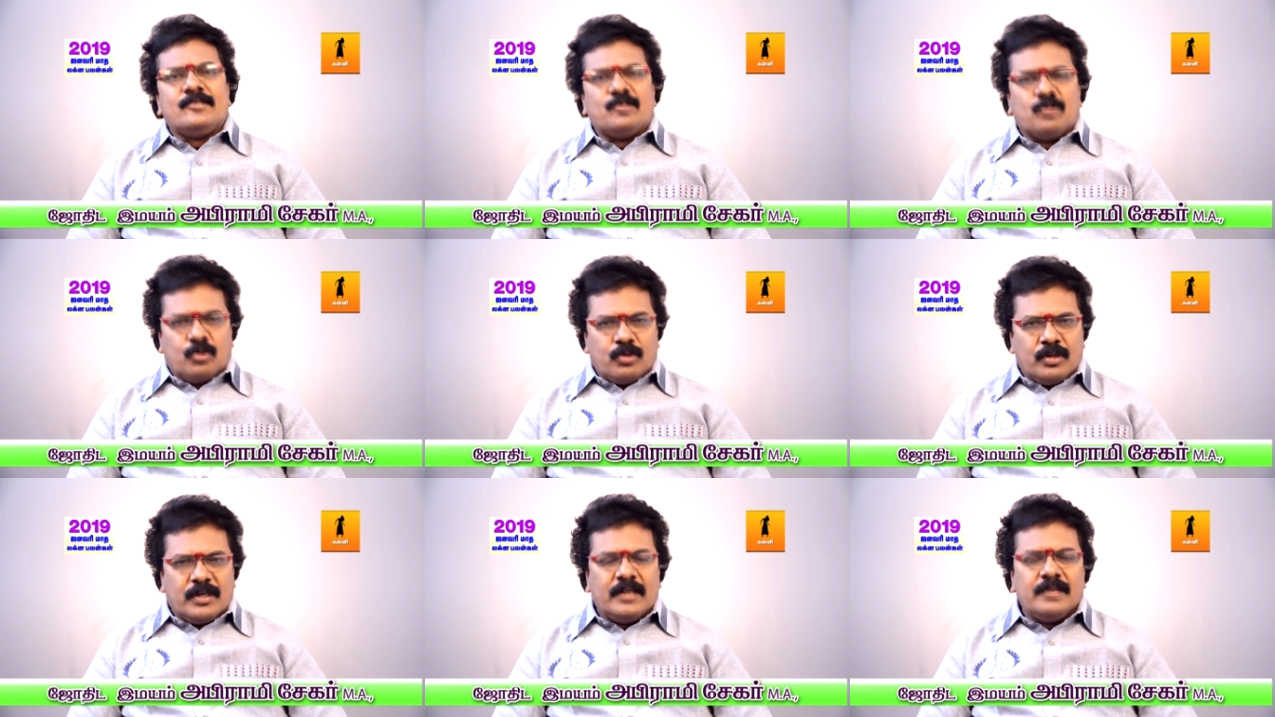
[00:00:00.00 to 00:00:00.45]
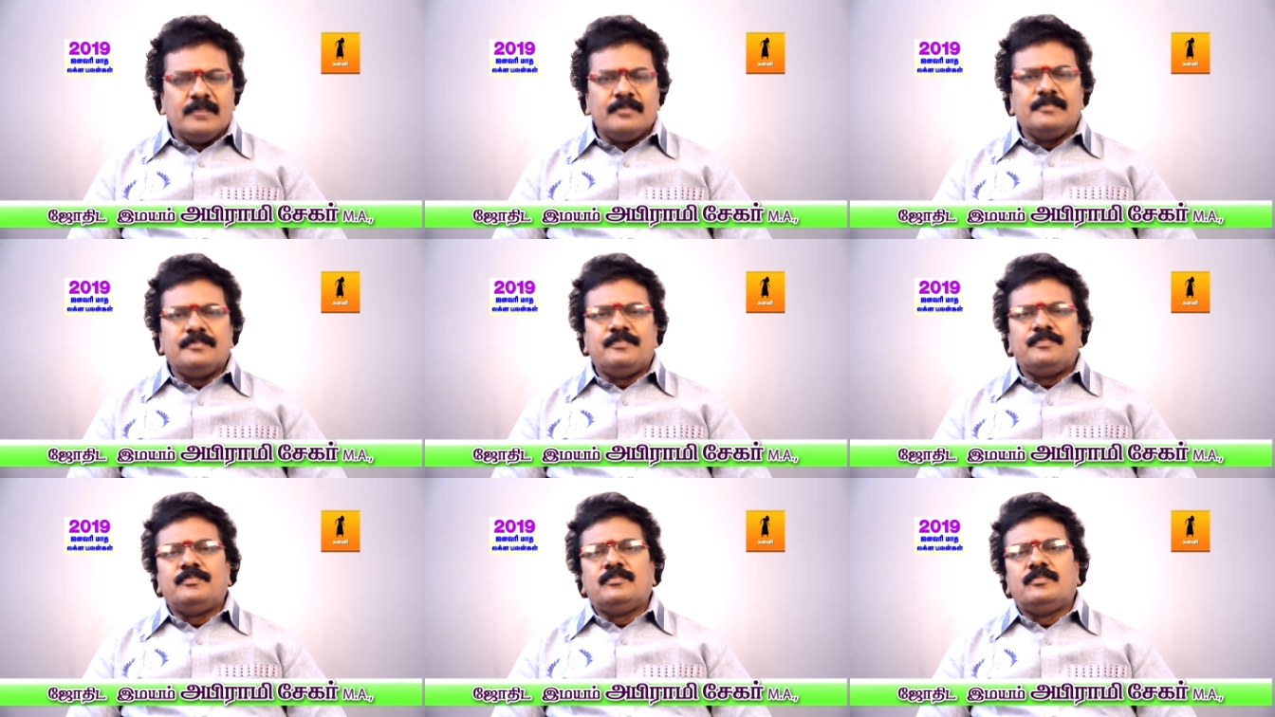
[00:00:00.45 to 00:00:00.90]
சுக்கரன்
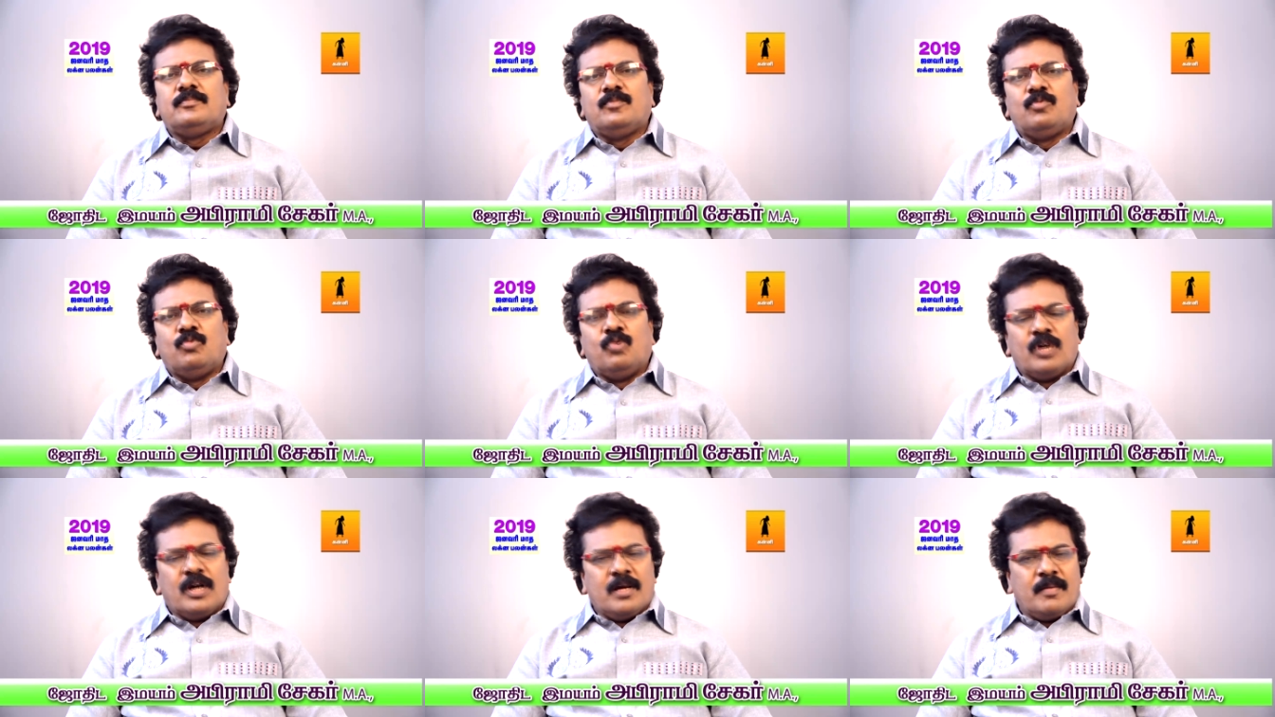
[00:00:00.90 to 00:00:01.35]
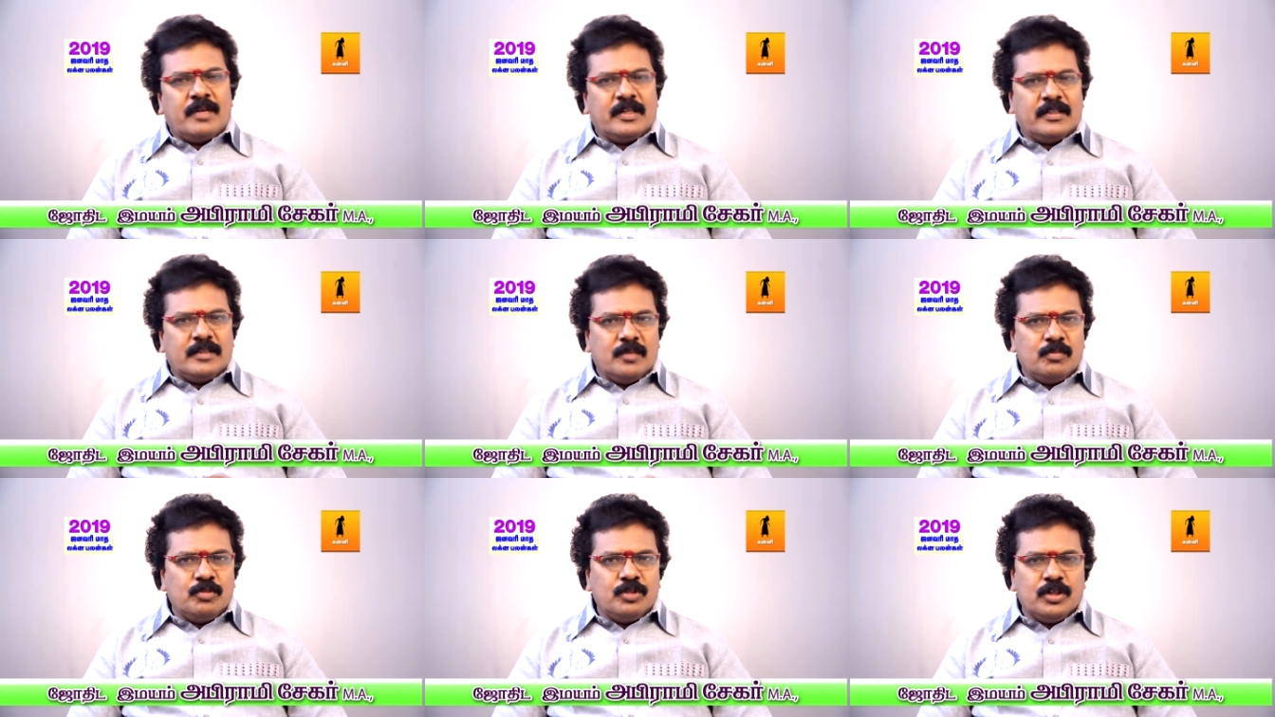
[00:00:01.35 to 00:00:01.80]
மூணாம்
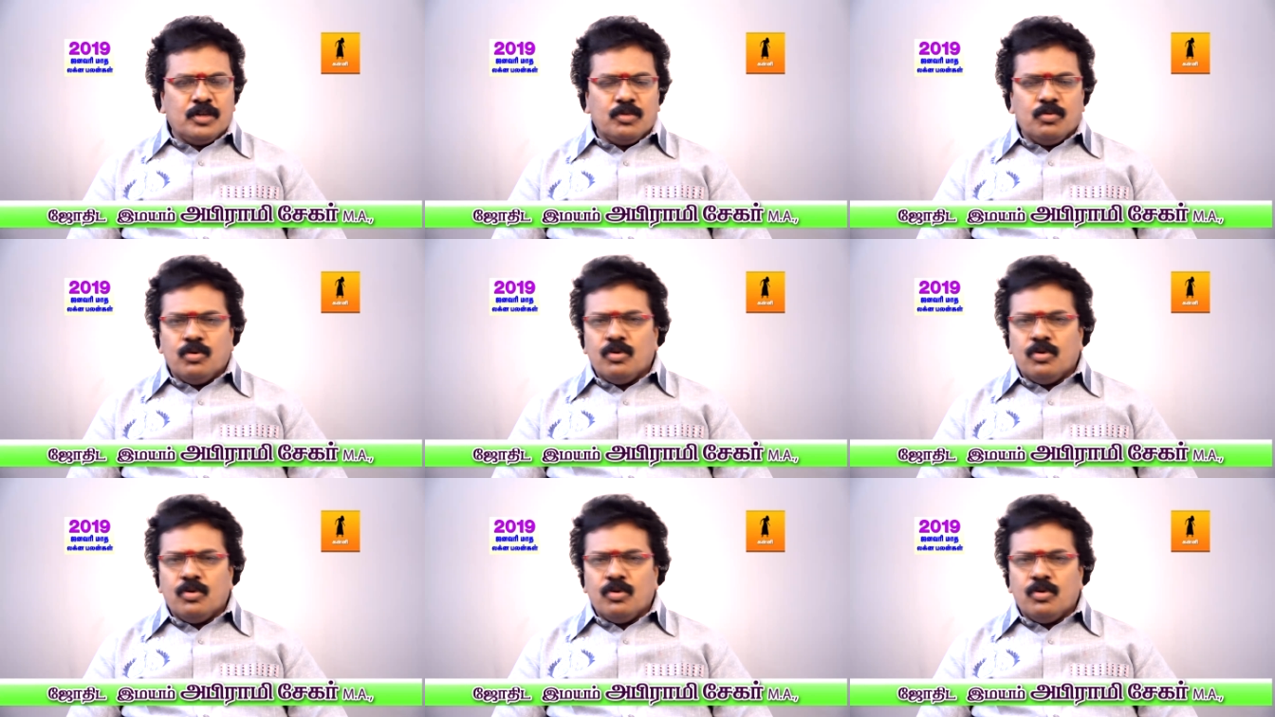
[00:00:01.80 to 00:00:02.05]
இடத்தில் புதன்